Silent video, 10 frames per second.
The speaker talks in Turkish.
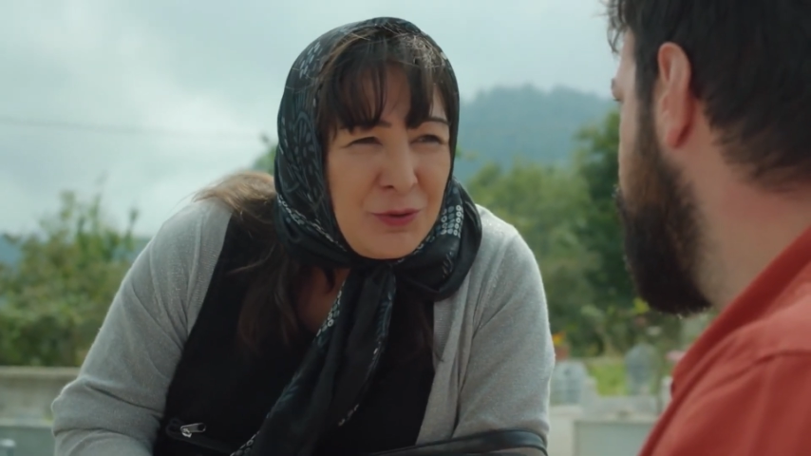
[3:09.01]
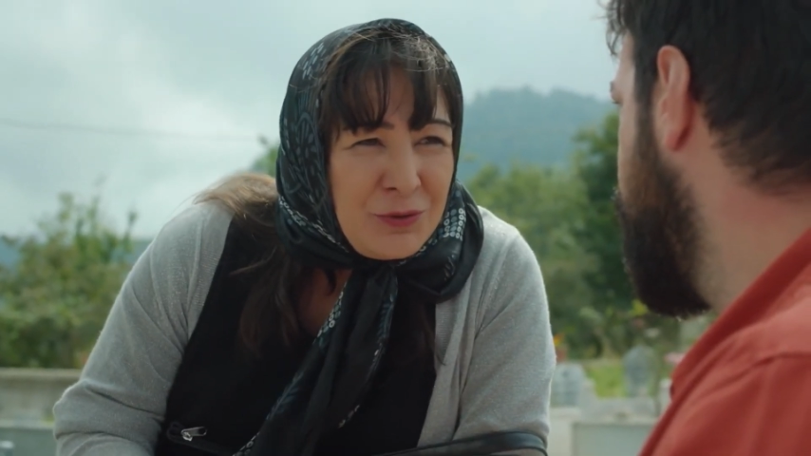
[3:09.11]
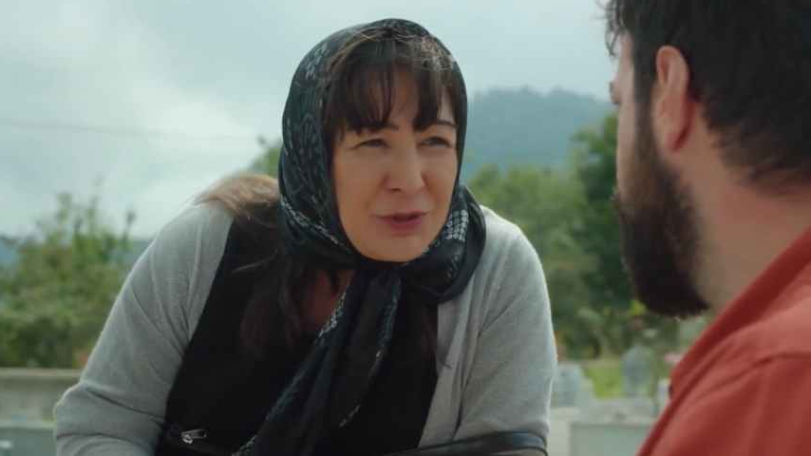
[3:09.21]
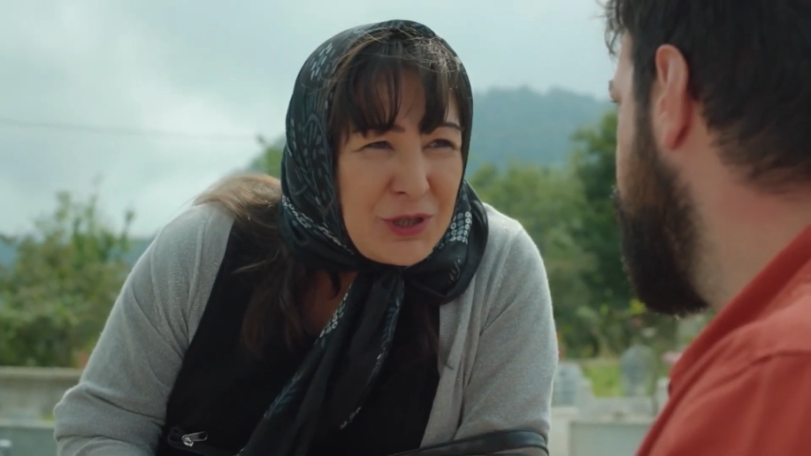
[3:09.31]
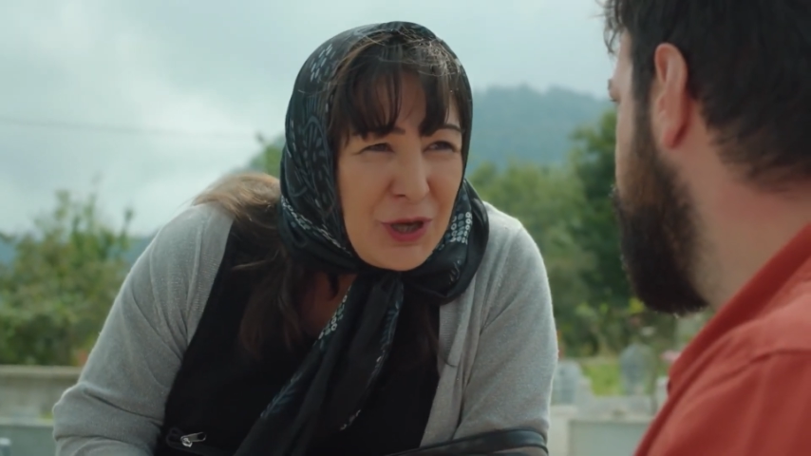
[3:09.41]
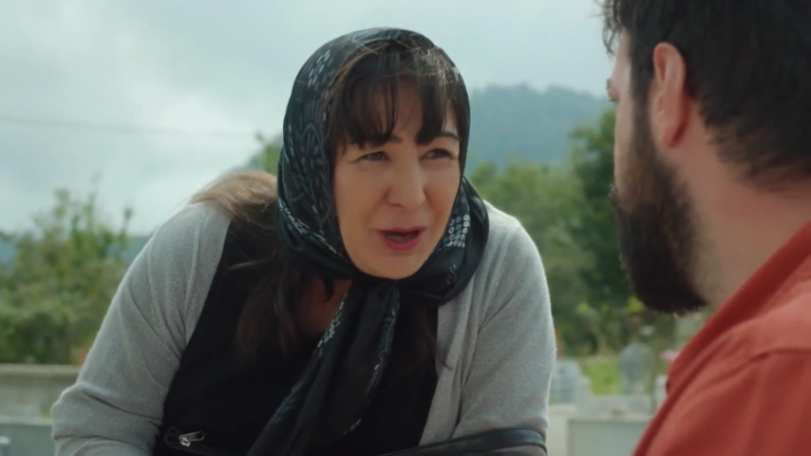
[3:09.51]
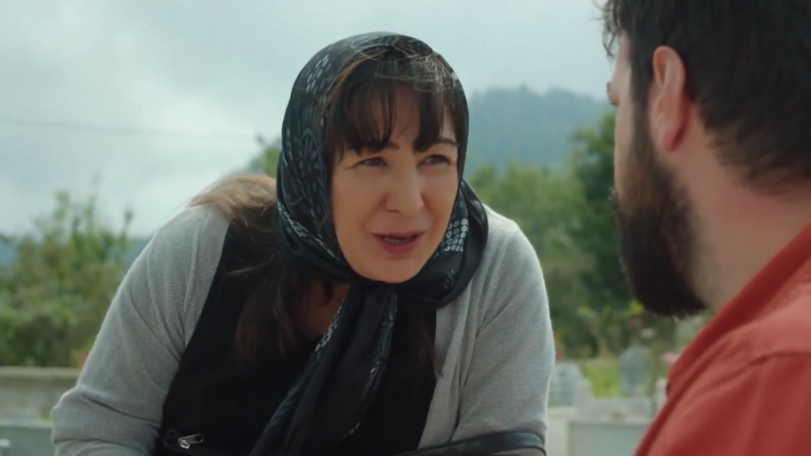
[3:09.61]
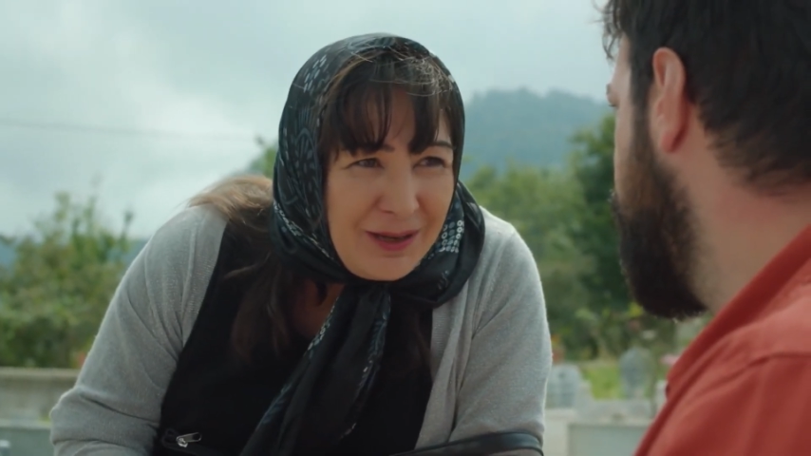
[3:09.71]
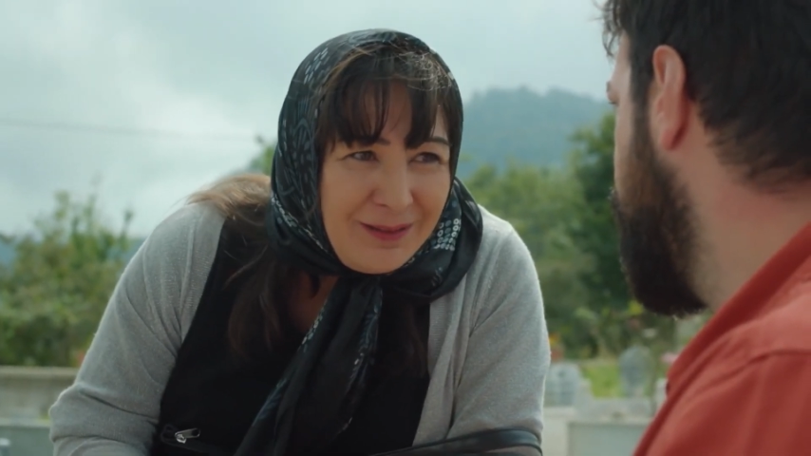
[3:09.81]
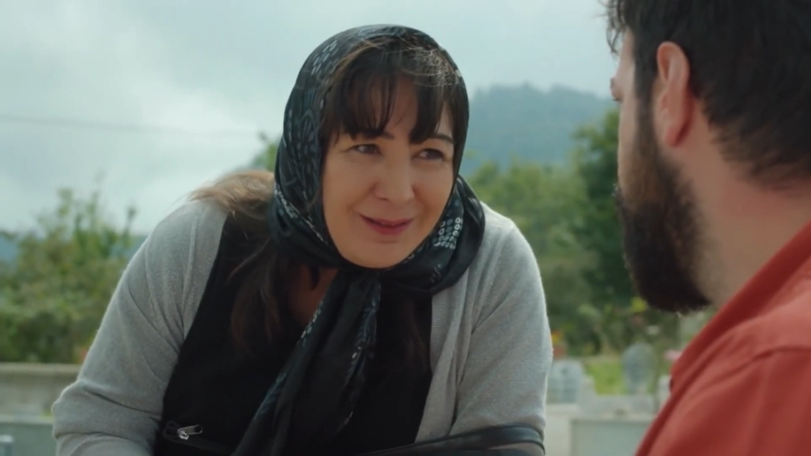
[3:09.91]
gün onu
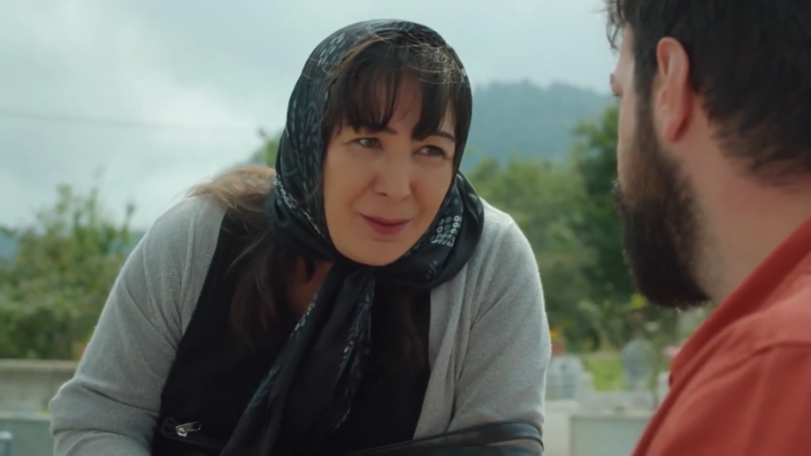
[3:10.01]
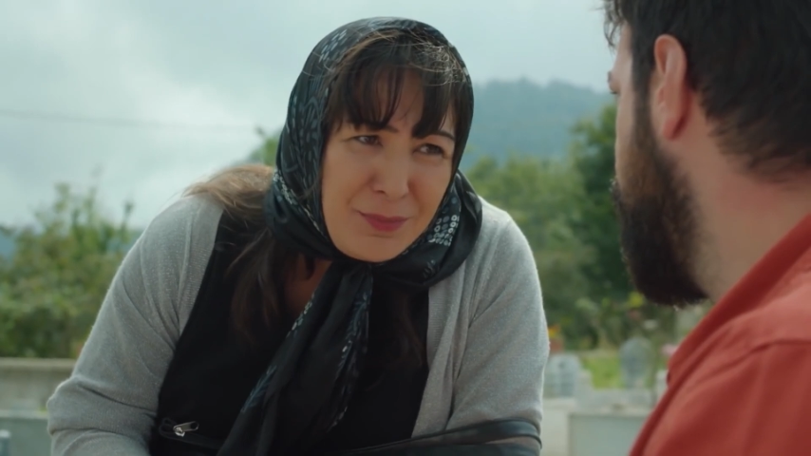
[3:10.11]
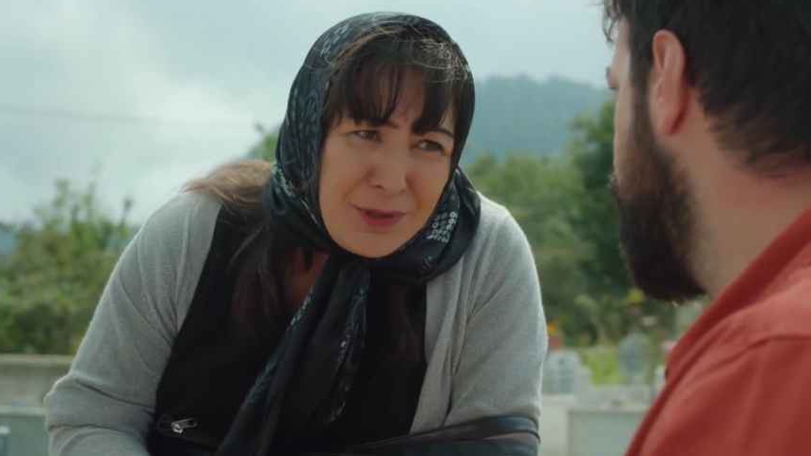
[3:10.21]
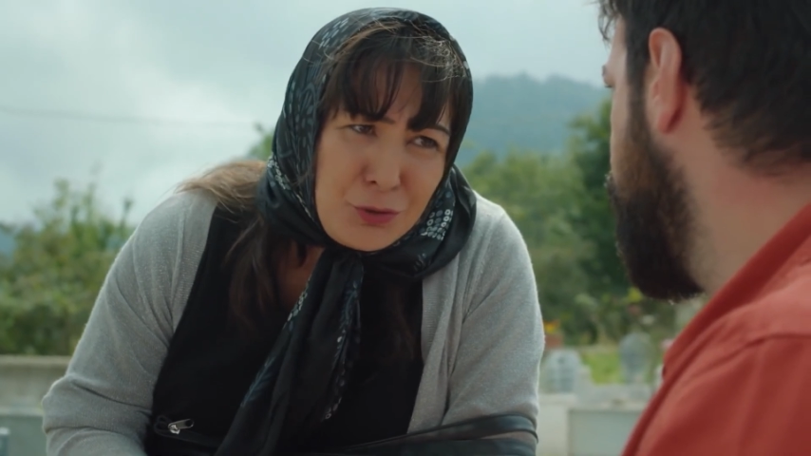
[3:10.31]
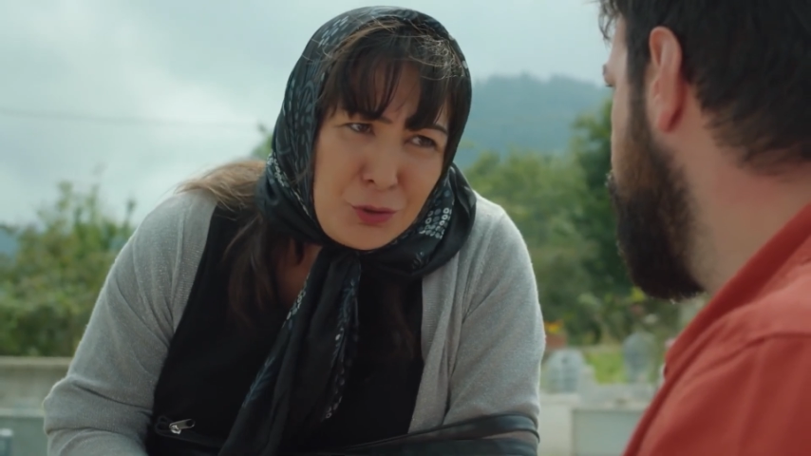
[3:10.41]
sahilde bir